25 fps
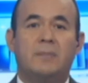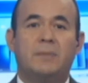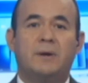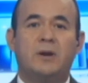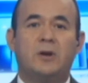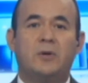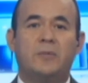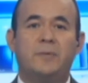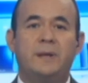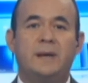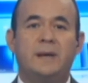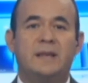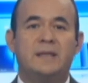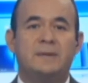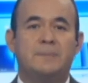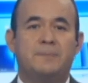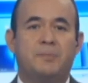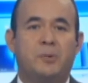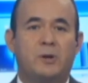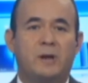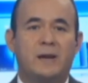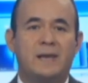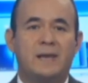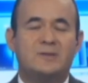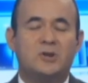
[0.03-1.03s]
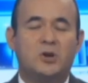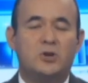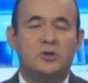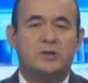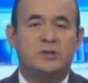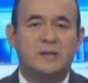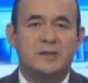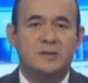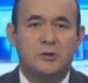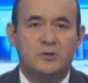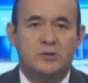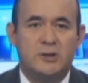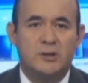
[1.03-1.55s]
Bueno, por las
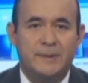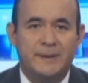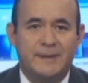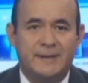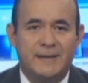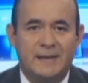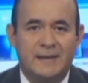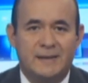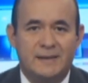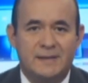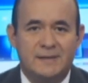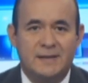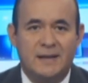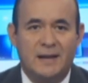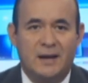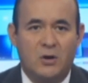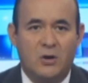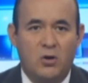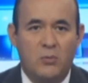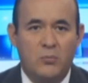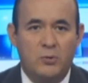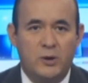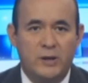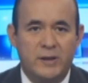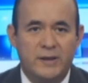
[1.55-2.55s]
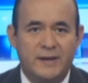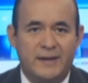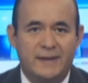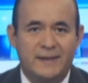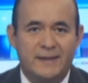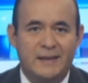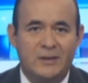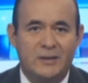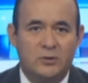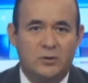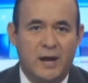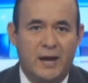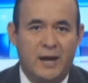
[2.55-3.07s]
noches los habitantes de la
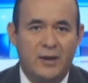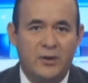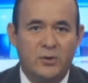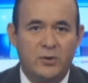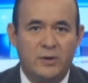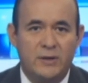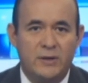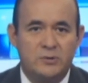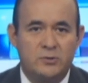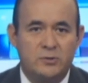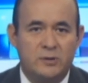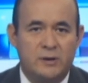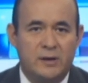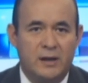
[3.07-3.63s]
comunidad del Dorado,